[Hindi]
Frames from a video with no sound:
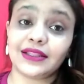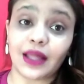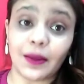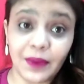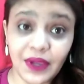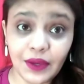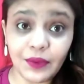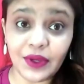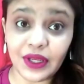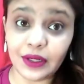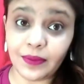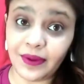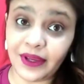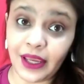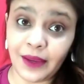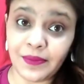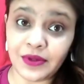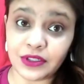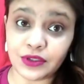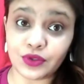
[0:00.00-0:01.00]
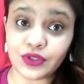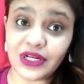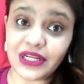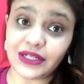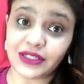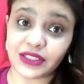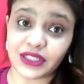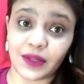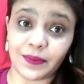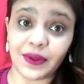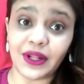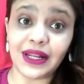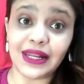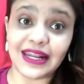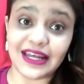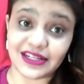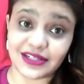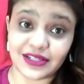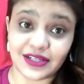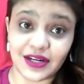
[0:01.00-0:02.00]
तभी वील बी एबल टू टीच सम
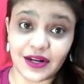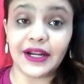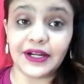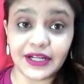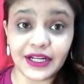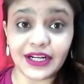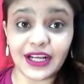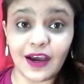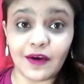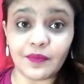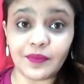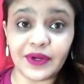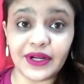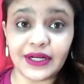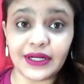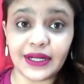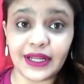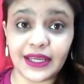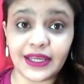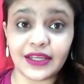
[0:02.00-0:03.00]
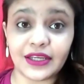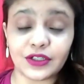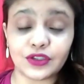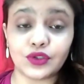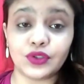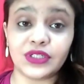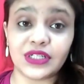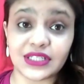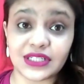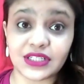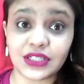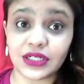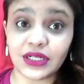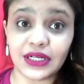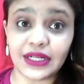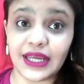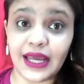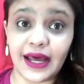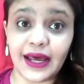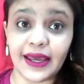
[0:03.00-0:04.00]
लेसन इंडियन गवर्नमेंट ने ये जो डिसीजन
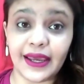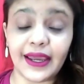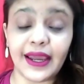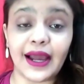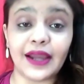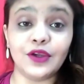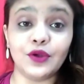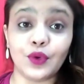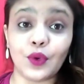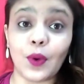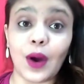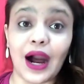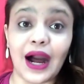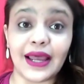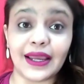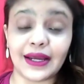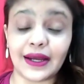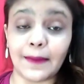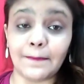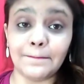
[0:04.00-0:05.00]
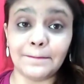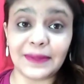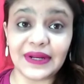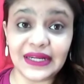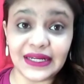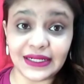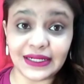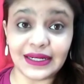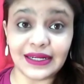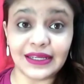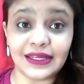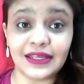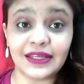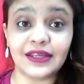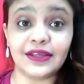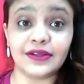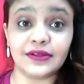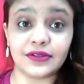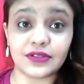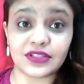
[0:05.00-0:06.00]
लिया है यू नो आई कम्प्लीटली